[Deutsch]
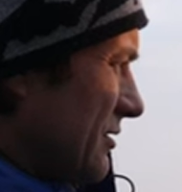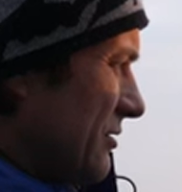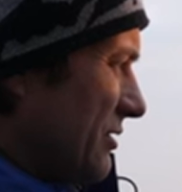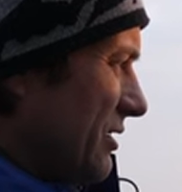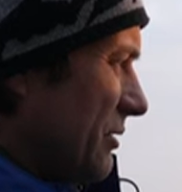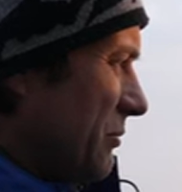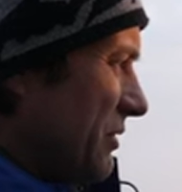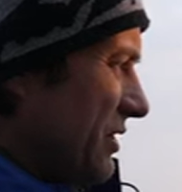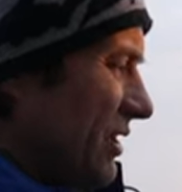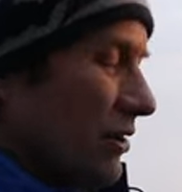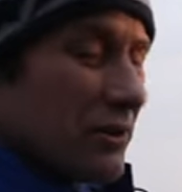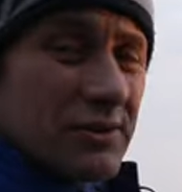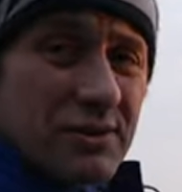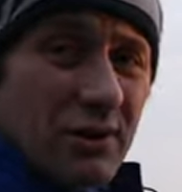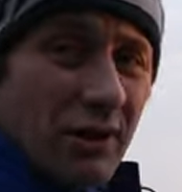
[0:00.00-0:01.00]
Hier bin ich
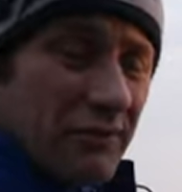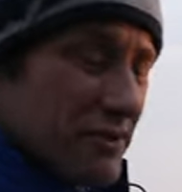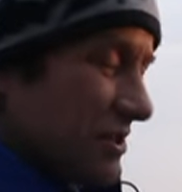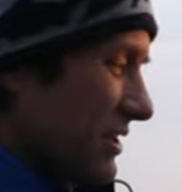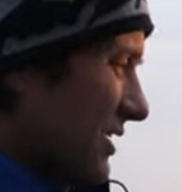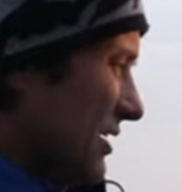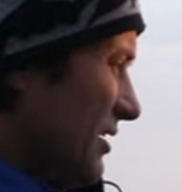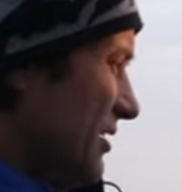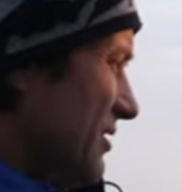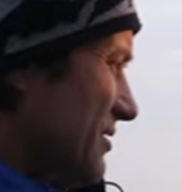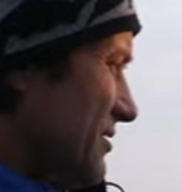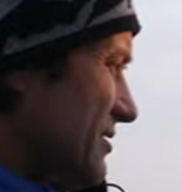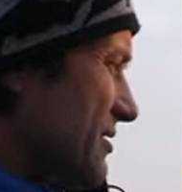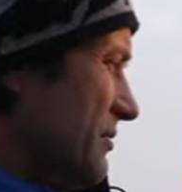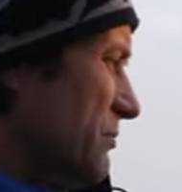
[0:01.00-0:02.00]
auch so auf circa
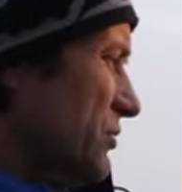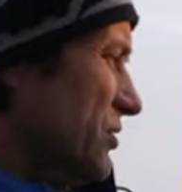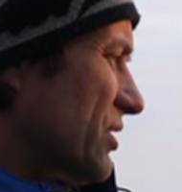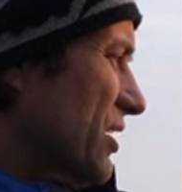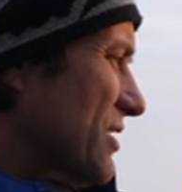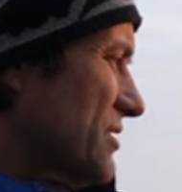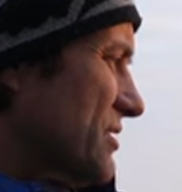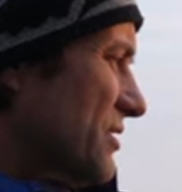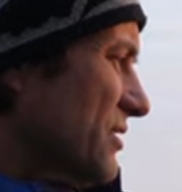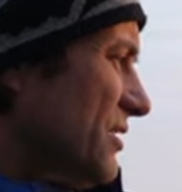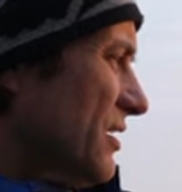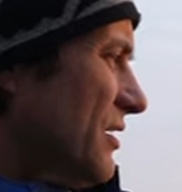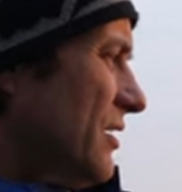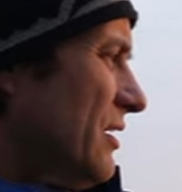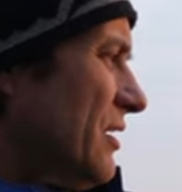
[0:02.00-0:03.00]
37
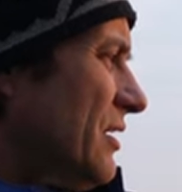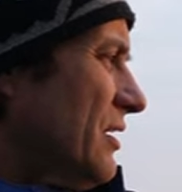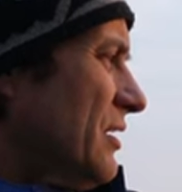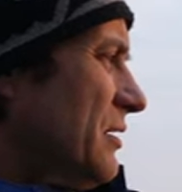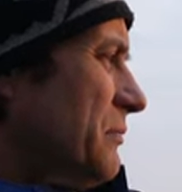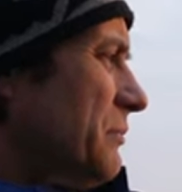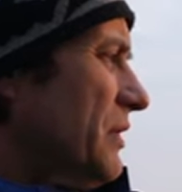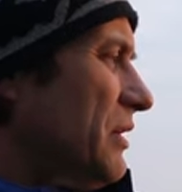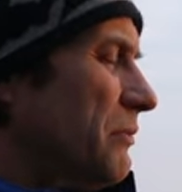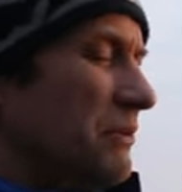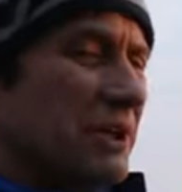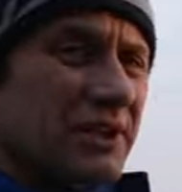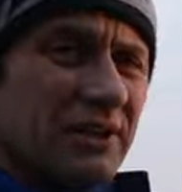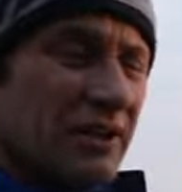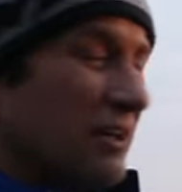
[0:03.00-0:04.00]

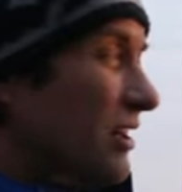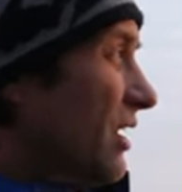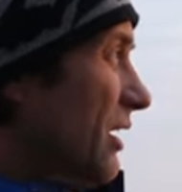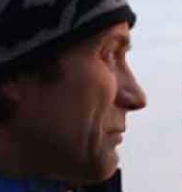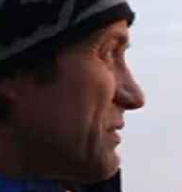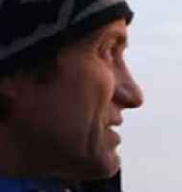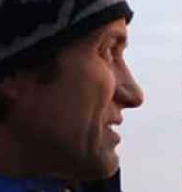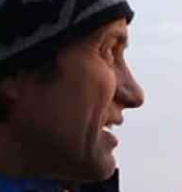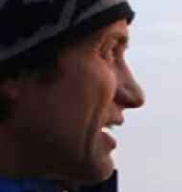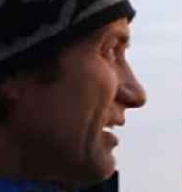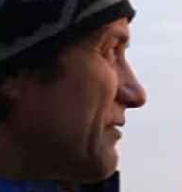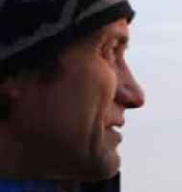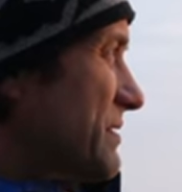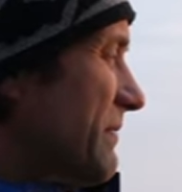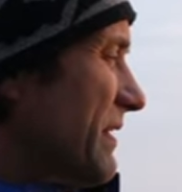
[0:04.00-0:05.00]
Millimeter. Habe jetzt eine
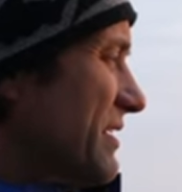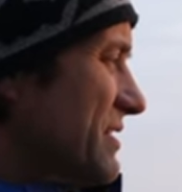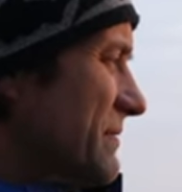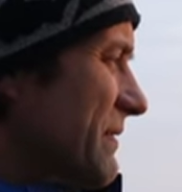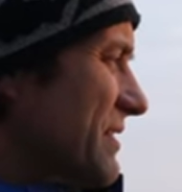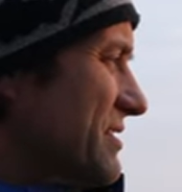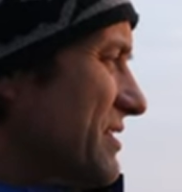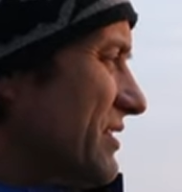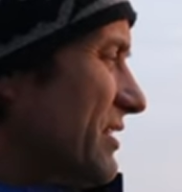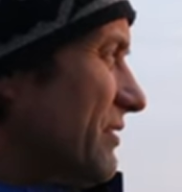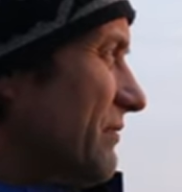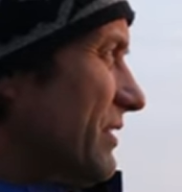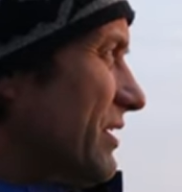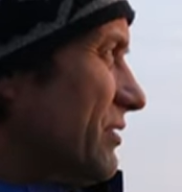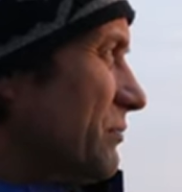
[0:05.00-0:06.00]
F22
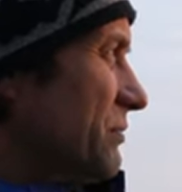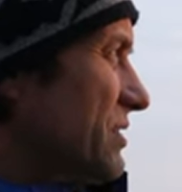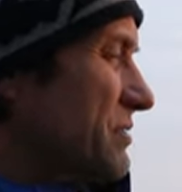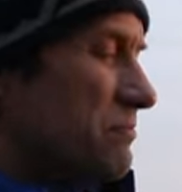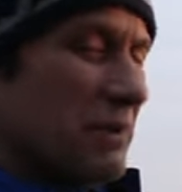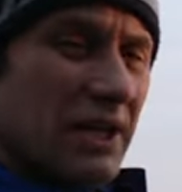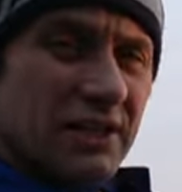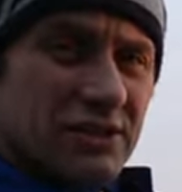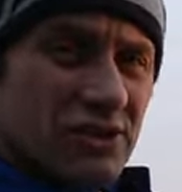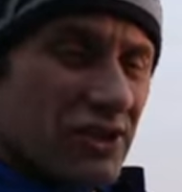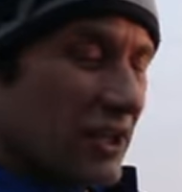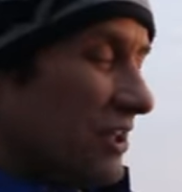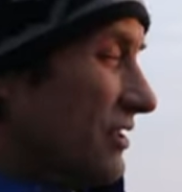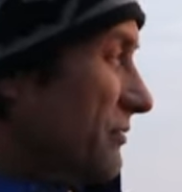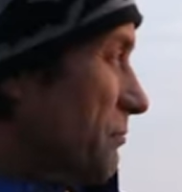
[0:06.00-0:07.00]
gewählt, um diesen
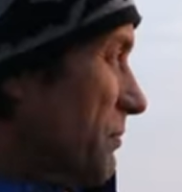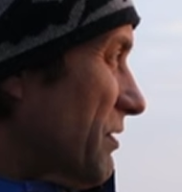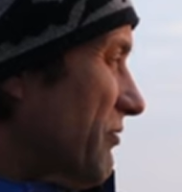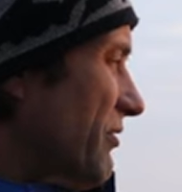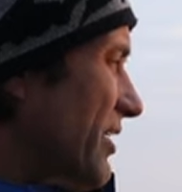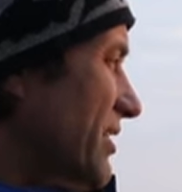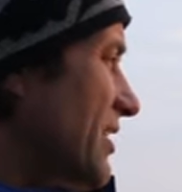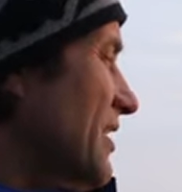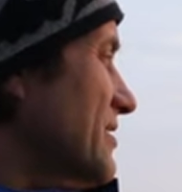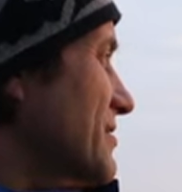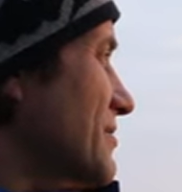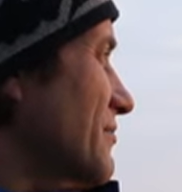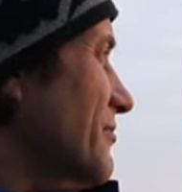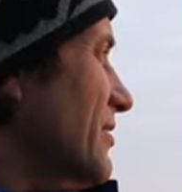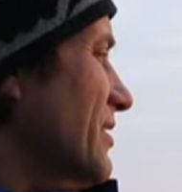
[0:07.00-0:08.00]
Blendenstern perfekt
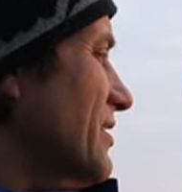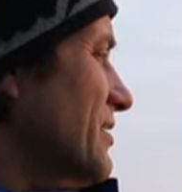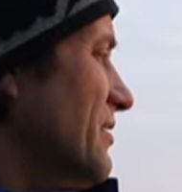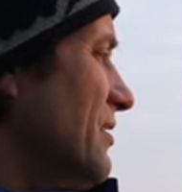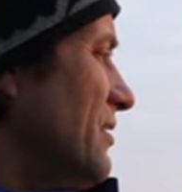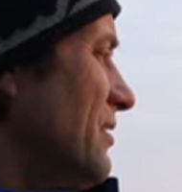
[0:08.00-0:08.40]
einzufangen.